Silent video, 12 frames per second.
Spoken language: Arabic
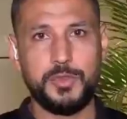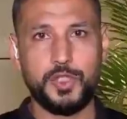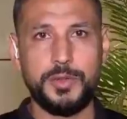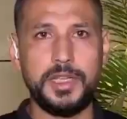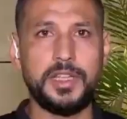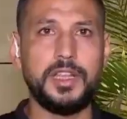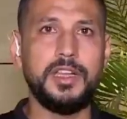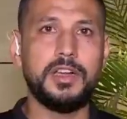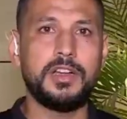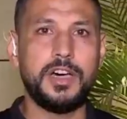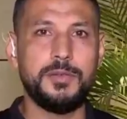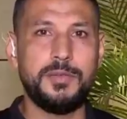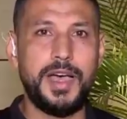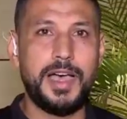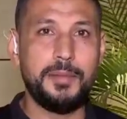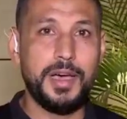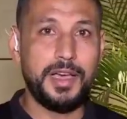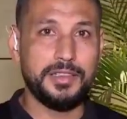شبير كان له لقاء مع
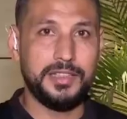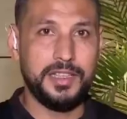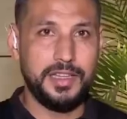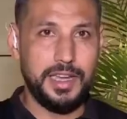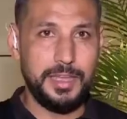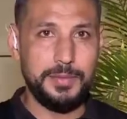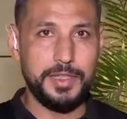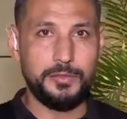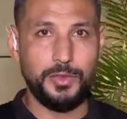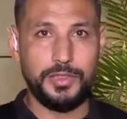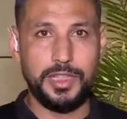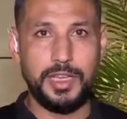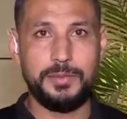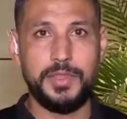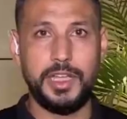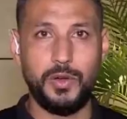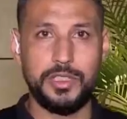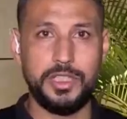بعض لاعبين منتخبنا
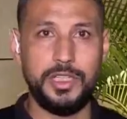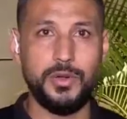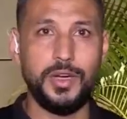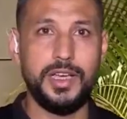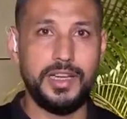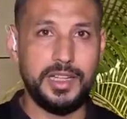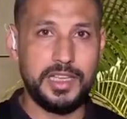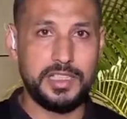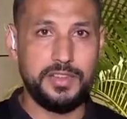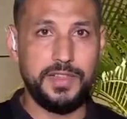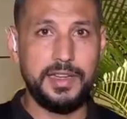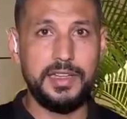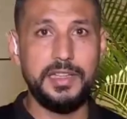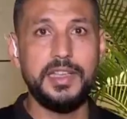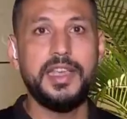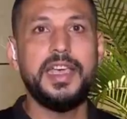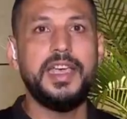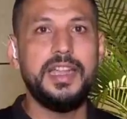الوطني والجهاز الفني
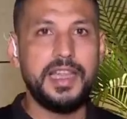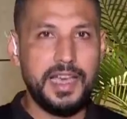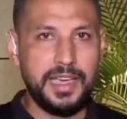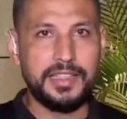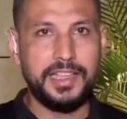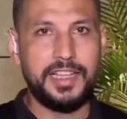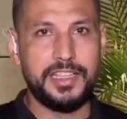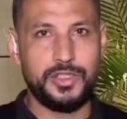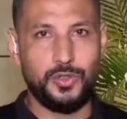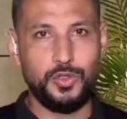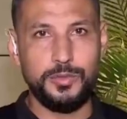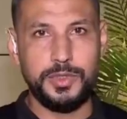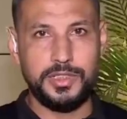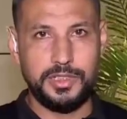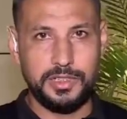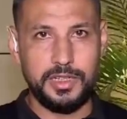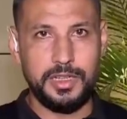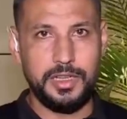اللي اكد على صعوبه
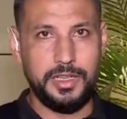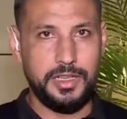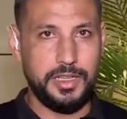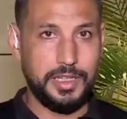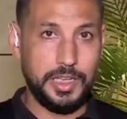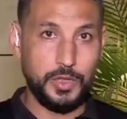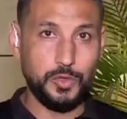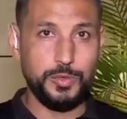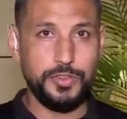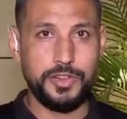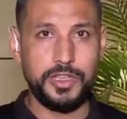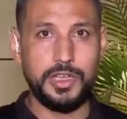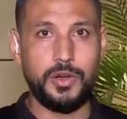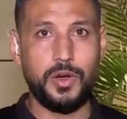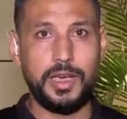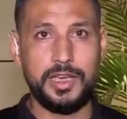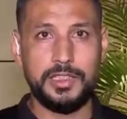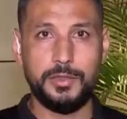لقاء آه، جنوب افريقيا
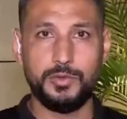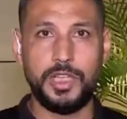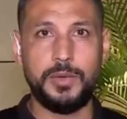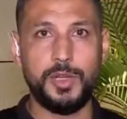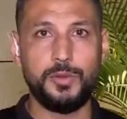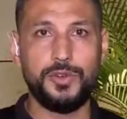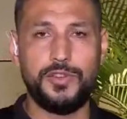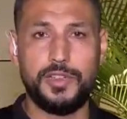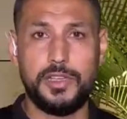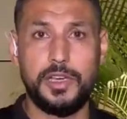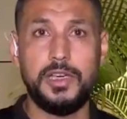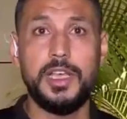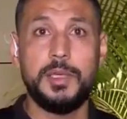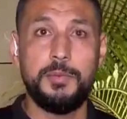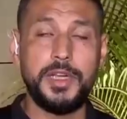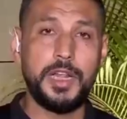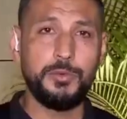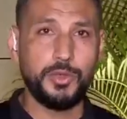واكد المنتخب جنوب افريقيا
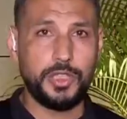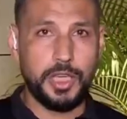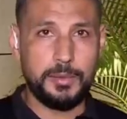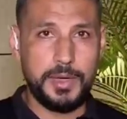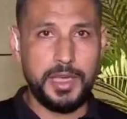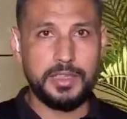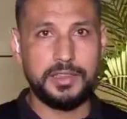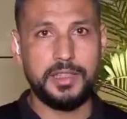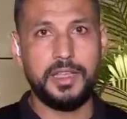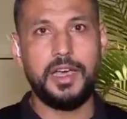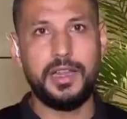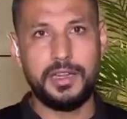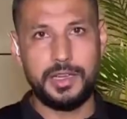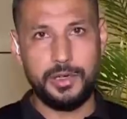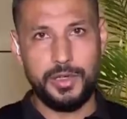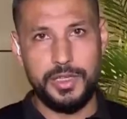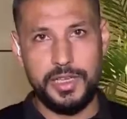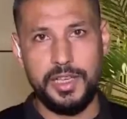من المنتخبات
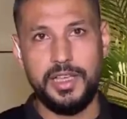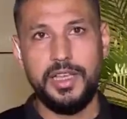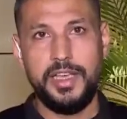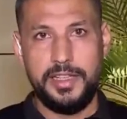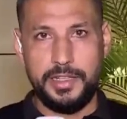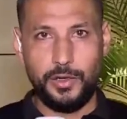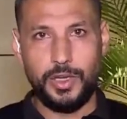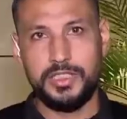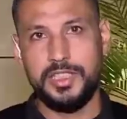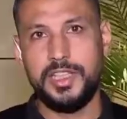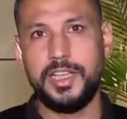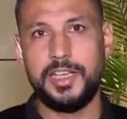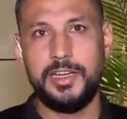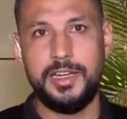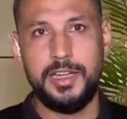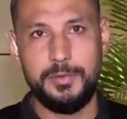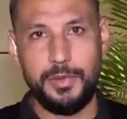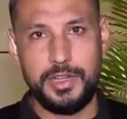القويه احنا دلوقتي
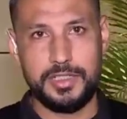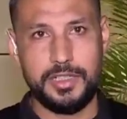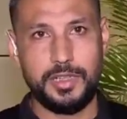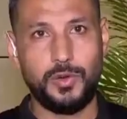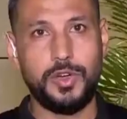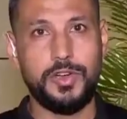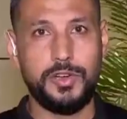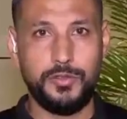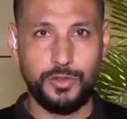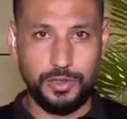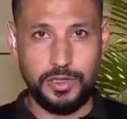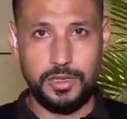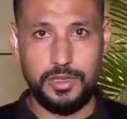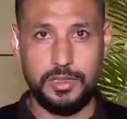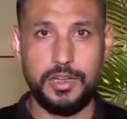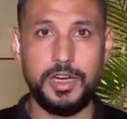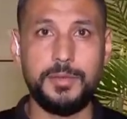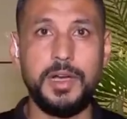داخل معسكر وفندق
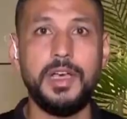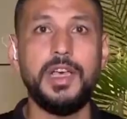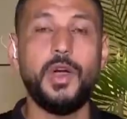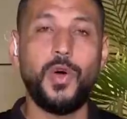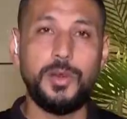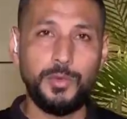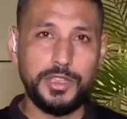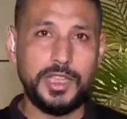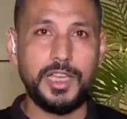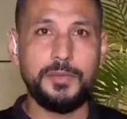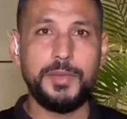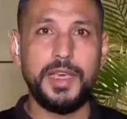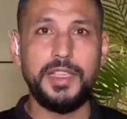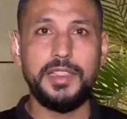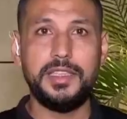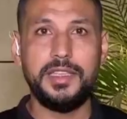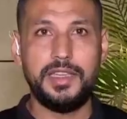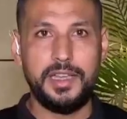الاقامه والمنتخب بيؤدي